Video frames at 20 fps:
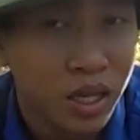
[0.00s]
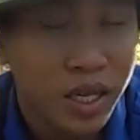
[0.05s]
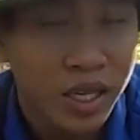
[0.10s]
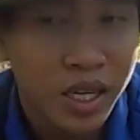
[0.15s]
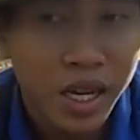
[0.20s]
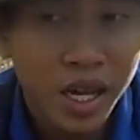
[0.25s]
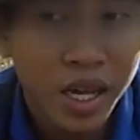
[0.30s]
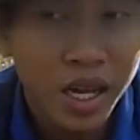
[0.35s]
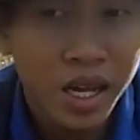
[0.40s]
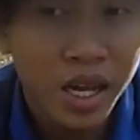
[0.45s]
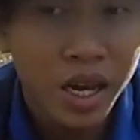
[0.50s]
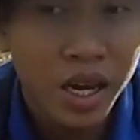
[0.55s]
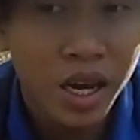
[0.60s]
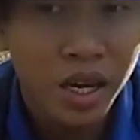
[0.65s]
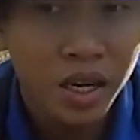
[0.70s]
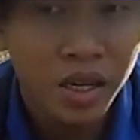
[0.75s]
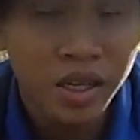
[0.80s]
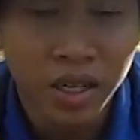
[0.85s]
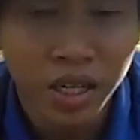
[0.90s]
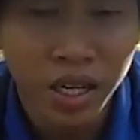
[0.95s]
những cái
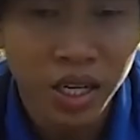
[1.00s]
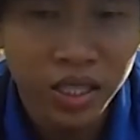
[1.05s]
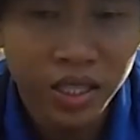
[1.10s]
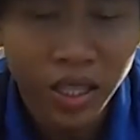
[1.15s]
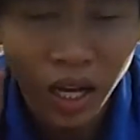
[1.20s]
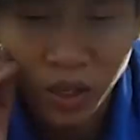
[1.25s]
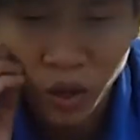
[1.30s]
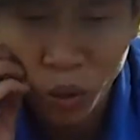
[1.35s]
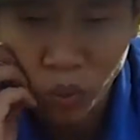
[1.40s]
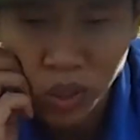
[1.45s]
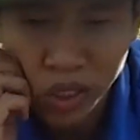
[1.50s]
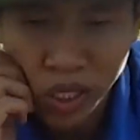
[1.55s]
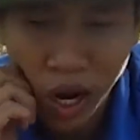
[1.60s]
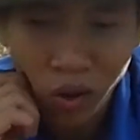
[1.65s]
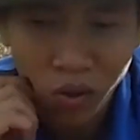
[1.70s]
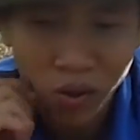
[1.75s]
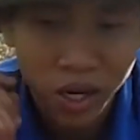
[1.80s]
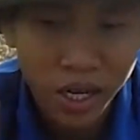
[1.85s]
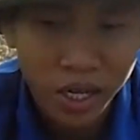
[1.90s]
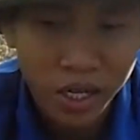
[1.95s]
đường hướng tận dụng như
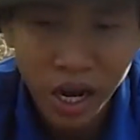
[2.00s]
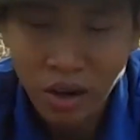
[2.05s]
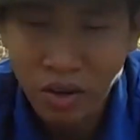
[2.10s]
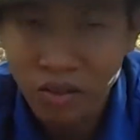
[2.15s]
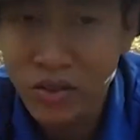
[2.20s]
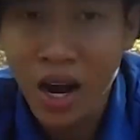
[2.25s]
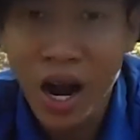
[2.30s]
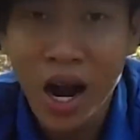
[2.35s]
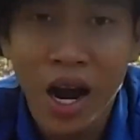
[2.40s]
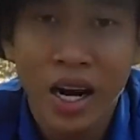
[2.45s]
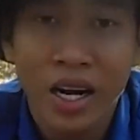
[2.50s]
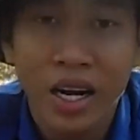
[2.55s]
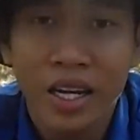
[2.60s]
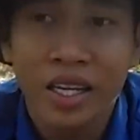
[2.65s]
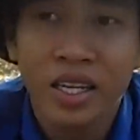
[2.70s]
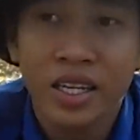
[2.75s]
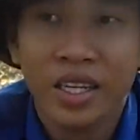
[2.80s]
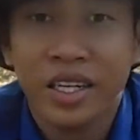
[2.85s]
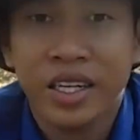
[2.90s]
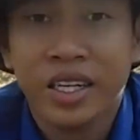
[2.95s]
sau cái rác hữu cơ
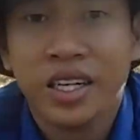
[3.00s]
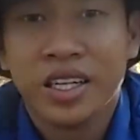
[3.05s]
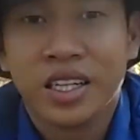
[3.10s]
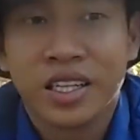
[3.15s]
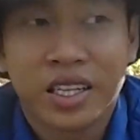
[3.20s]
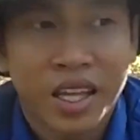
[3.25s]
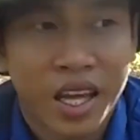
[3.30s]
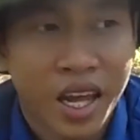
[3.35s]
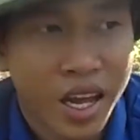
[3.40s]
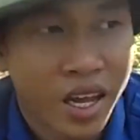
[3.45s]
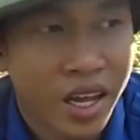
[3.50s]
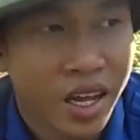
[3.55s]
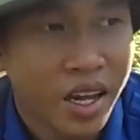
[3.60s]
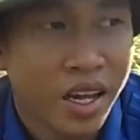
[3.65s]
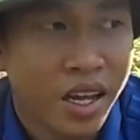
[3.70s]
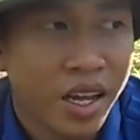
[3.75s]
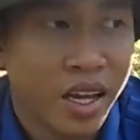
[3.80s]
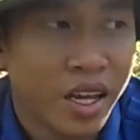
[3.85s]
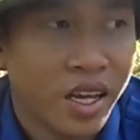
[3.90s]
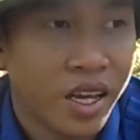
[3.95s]
đấy
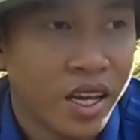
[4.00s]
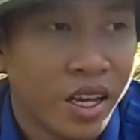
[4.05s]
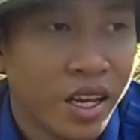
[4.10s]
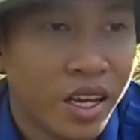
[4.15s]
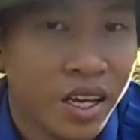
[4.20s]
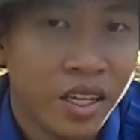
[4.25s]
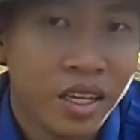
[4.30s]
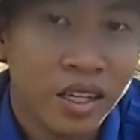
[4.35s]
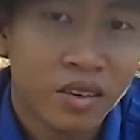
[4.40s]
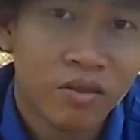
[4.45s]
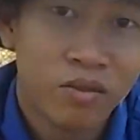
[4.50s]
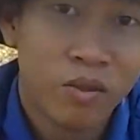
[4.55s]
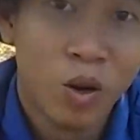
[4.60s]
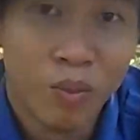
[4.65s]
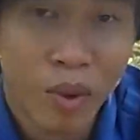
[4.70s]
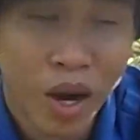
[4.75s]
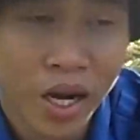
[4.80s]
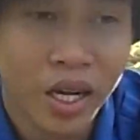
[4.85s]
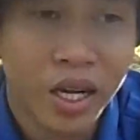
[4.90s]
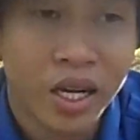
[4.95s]
thì
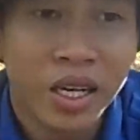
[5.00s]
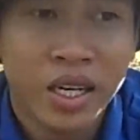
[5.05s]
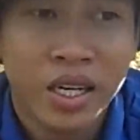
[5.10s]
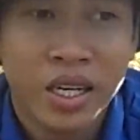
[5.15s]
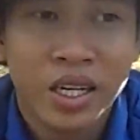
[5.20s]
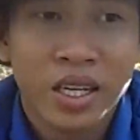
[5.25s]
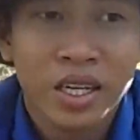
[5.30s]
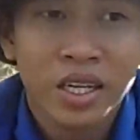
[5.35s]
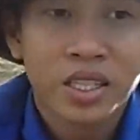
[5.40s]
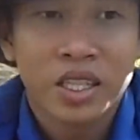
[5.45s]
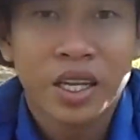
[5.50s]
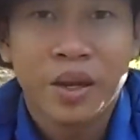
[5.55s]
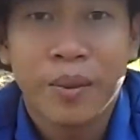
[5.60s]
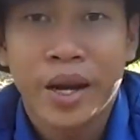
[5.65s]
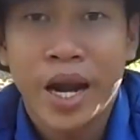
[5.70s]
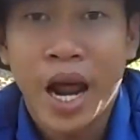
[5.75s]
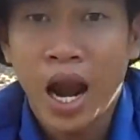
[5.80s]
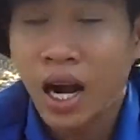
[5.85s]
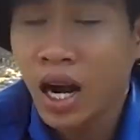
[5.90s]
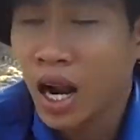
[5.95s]
vườn mình thì
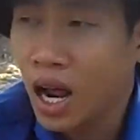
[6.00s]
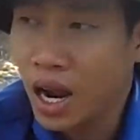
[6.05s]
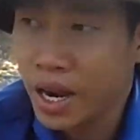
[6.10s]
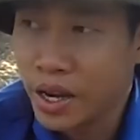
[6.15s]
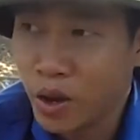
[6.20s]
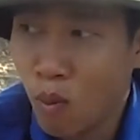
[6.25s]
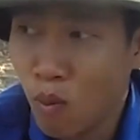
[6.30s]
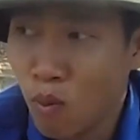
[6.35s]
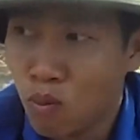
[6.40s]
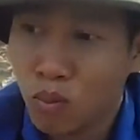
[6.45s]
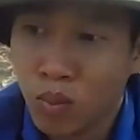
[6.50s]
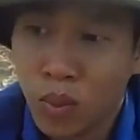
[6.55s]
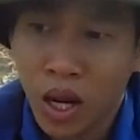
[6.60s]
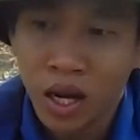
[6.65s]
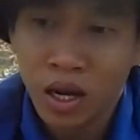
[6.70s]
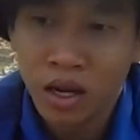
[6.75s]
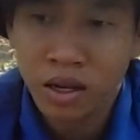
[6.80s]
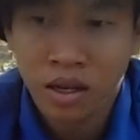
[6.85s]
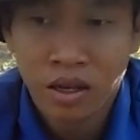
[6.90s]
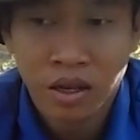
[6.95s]
mình đang là dùng
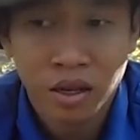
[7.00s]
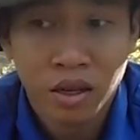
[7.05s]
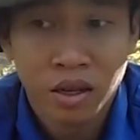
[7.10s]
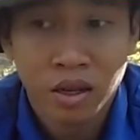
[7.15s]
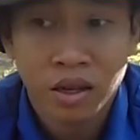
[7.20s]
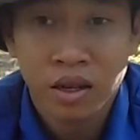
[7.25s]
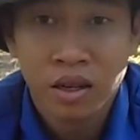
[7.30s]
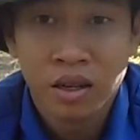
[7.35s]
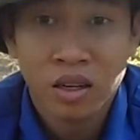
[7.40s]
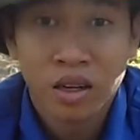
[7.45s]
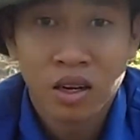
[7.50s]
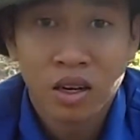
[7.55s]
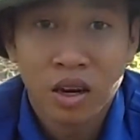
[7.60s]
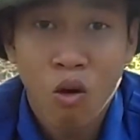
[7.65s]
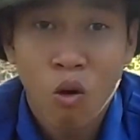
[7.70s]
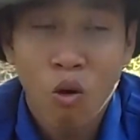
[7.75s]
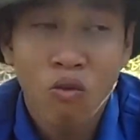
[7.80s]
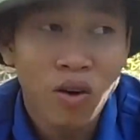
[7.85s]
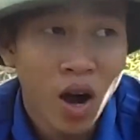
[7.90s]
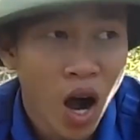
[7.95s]
ờ,
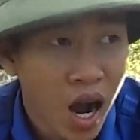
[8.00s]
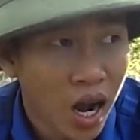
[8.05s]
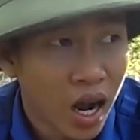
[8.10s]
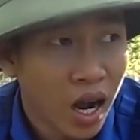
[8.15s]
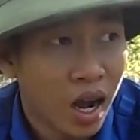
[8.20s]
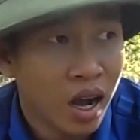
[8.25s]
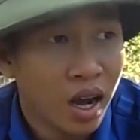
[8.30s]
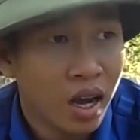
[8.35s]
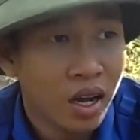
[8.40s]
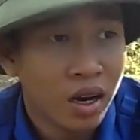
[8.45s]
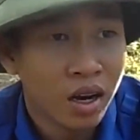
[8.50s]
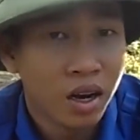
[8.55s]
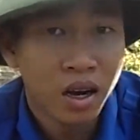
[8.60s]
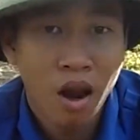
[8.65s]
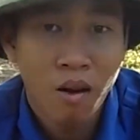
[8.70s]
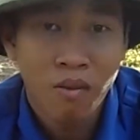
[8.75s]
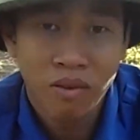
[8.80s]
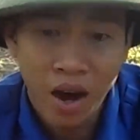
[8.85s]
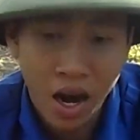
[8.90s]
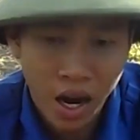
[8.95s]
ủ phân
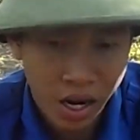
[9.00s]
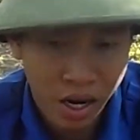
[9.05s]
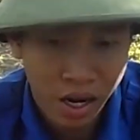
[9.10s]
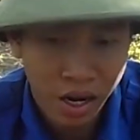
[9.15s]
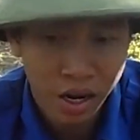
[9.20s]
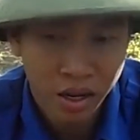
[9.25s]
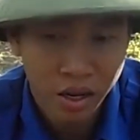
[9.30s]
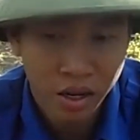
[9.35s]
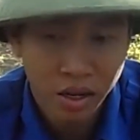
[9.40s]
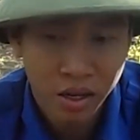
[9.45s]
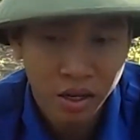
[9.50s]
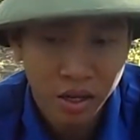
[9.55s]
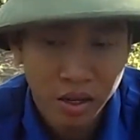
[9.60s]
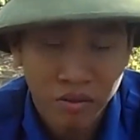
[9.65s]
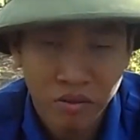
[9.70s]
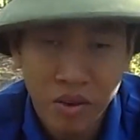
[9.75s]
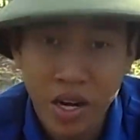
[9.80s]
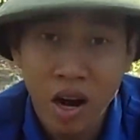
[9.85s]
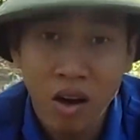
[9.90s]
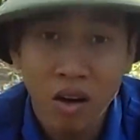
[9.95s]
là phân
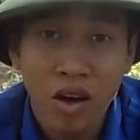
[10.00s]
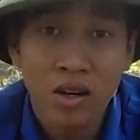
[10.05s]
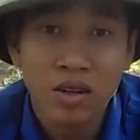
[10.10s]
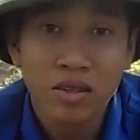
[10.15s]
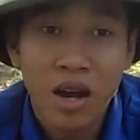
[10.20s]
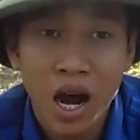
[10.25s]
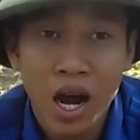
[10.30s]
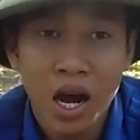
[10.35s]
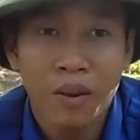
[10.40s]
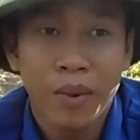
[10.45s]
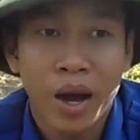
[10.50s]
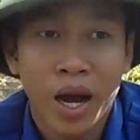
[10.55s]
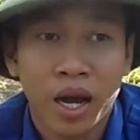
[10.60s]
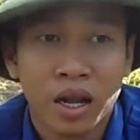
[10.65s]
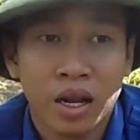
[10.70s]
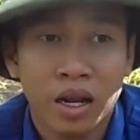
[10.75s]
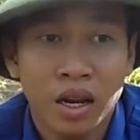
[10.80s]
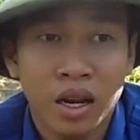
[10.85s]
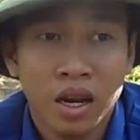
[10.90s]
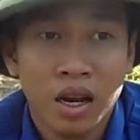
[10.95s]
vì nó là hữu cơ
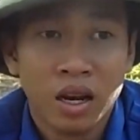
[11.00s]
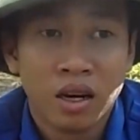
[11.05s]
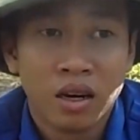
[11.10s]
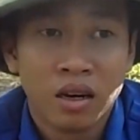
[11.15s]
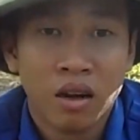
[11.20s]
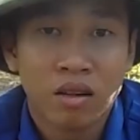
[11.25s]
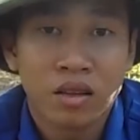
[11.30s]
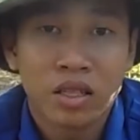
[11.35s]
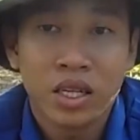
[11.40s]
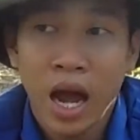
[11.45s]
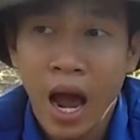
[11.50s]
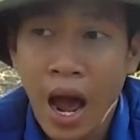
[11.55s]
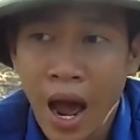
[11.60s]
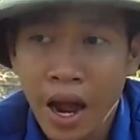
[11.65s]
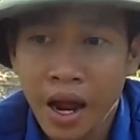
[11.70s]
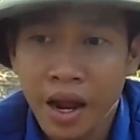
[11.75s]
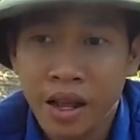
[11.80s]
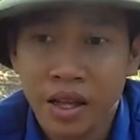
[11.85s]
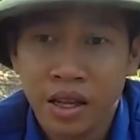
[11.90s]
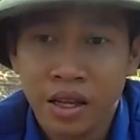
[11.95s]
mà thứ
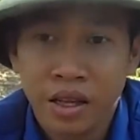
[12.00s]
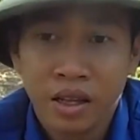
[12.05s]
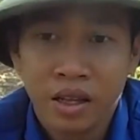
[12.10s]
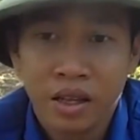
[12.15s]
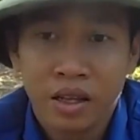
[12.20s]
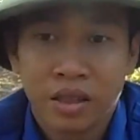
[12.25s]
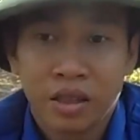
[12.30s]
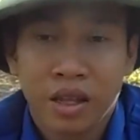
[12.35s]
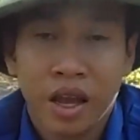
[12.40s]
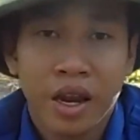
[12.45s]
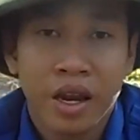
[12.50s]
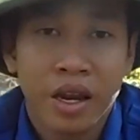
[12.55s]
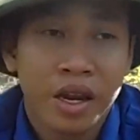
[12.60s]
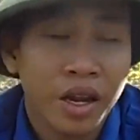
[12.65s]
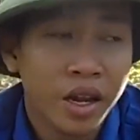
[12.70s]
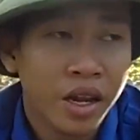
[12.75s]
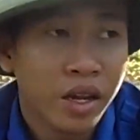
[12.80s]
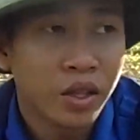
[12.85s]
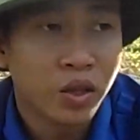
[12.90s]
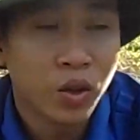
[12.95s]
hai
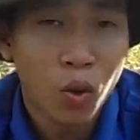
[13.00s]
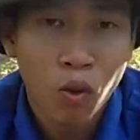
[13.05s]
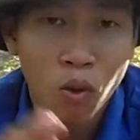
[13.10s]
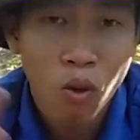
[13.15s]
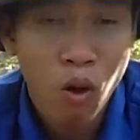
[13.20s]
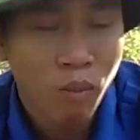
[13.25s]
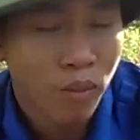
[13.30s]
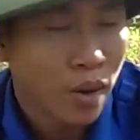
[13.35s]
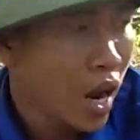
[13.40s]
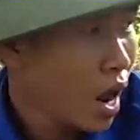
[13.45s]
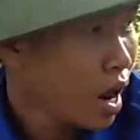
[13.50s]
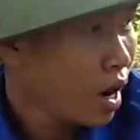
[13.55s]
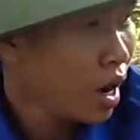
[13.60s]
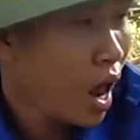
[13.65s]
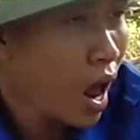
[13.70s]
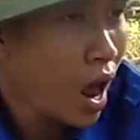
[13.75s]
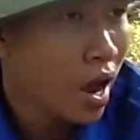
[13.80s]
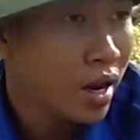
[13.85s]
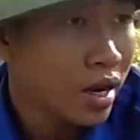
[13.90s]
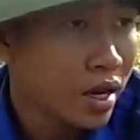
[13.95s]
thì thu gom
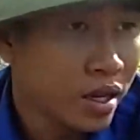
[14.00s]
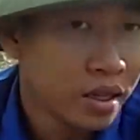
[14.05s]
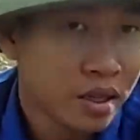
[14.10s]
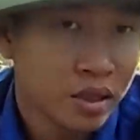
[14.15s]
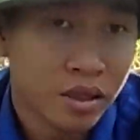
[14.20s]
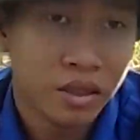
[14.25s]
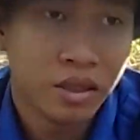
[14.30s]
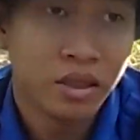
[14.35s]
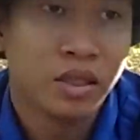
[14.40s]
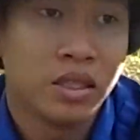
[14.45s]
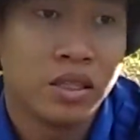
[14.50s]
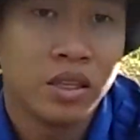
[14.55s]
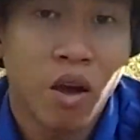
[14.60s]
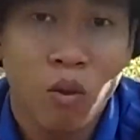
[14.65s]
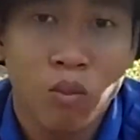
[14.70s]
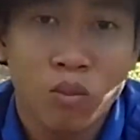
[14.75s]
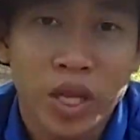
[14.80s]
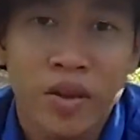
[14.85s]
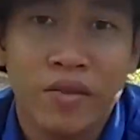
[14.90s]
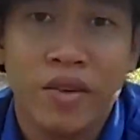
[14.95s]
rác lại uh,
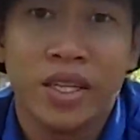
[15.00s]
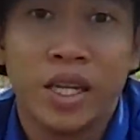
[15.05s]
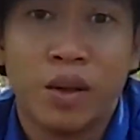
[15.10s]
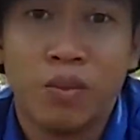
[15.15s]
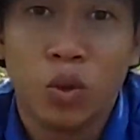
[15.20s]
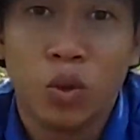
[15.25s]
cho công ty vệ